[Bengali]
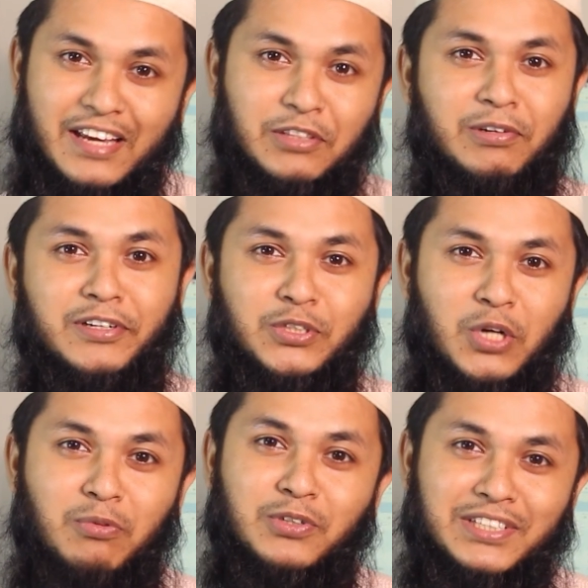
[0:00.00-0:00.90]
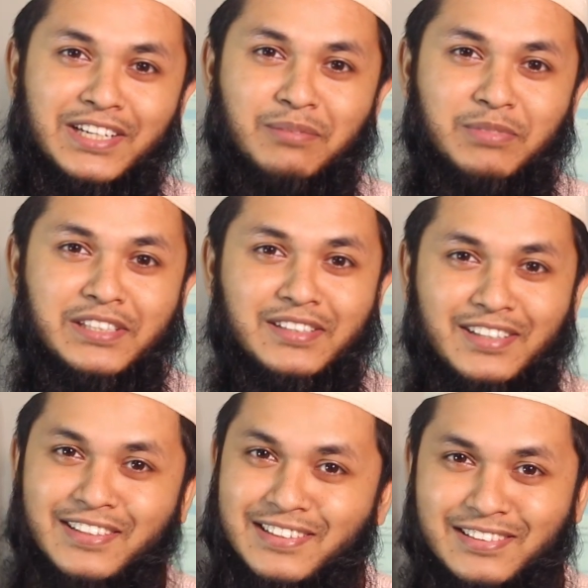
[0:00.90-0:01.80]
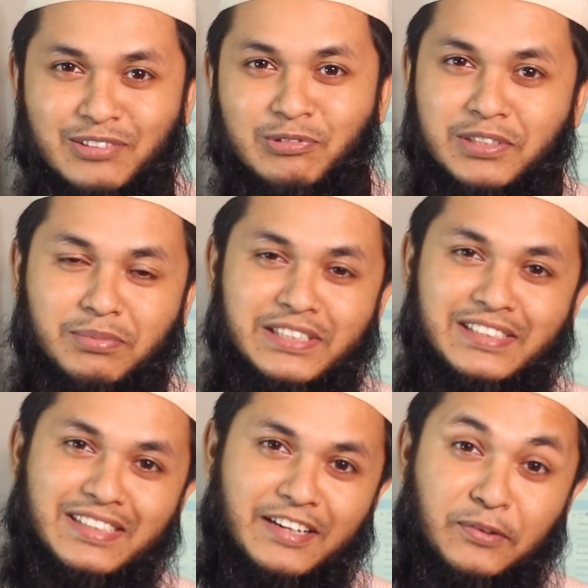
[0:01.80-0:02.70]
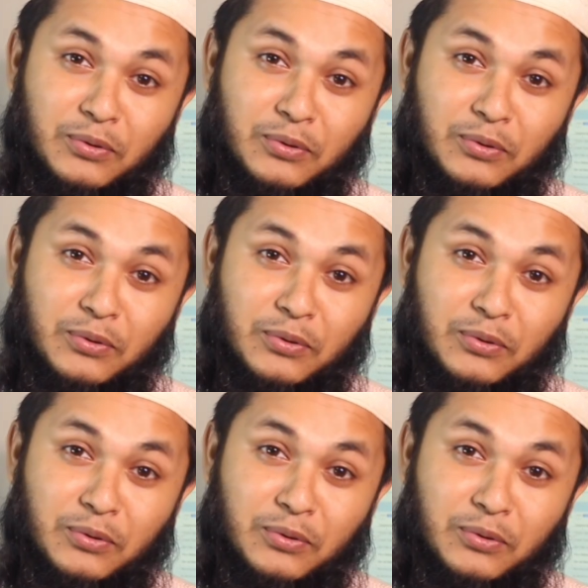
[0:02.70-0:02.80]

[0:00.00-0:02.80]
এই ধরনের সমস্যা আমি শুনতে পেরেছি যারা